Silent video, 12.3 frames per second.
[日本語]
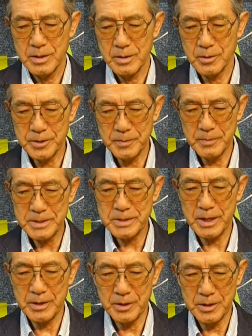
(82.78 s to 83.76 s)
置きまし
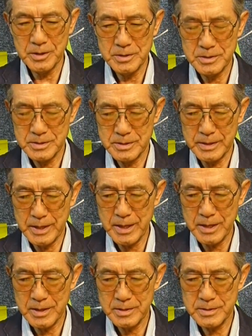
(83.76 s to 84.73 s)
たよ、
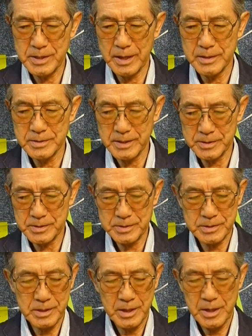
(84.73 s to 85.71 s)
ね、せんえん
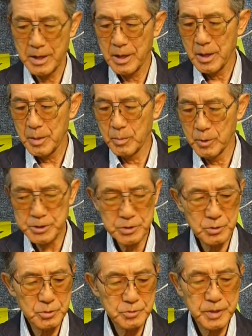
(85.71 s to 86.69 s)
札。もし
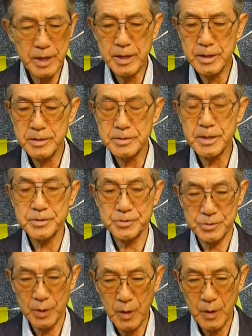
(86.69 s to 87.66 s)
このせんえん
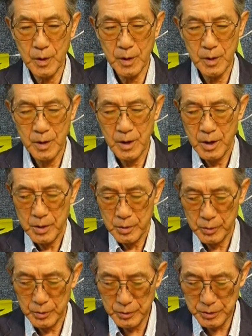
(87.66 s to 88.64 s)
札を
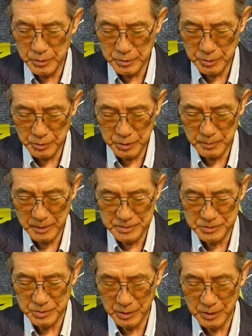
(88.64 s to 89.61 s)
このように置きま
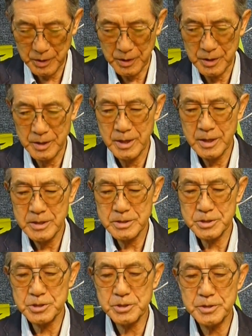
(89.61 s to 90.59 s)
すと
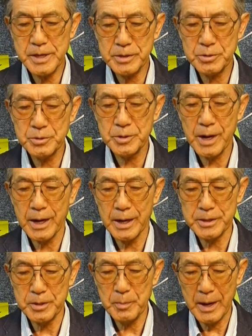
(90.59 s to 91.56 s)
じゅうえん硬貨
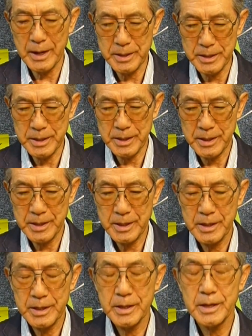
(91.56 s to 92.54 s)
がにまい隠
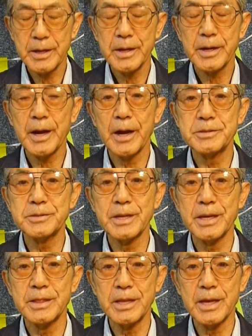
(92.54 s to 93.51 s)

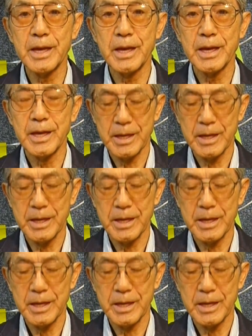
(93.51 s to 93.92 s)
れて